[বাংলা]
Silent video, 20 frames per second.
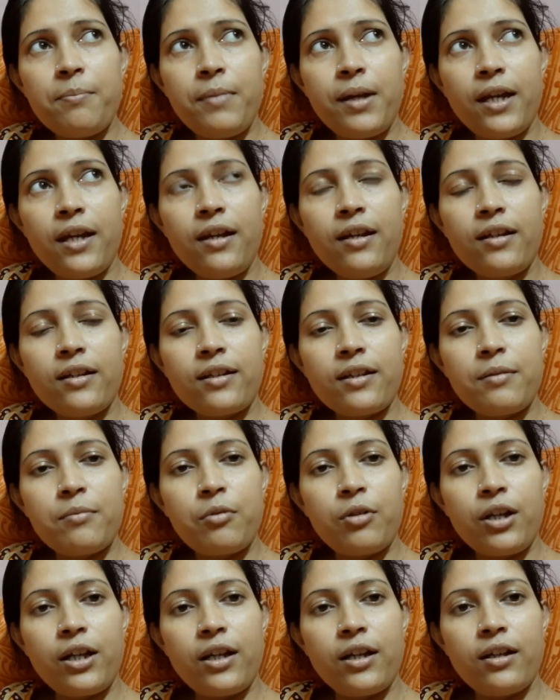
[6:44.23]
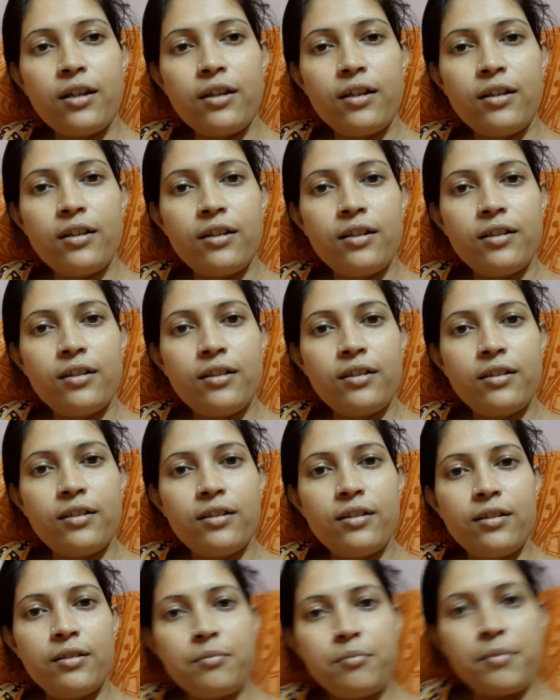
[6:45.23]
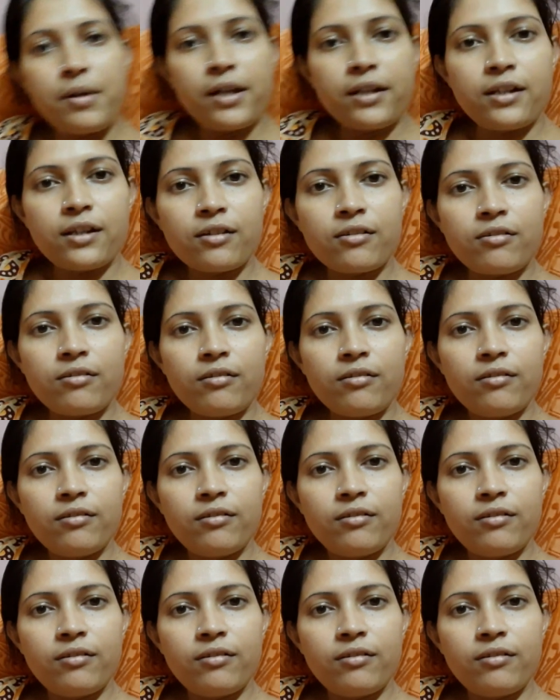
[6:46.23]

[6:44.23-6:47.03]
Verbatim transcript: মেয়ে কি বলে মেয়ে দেখো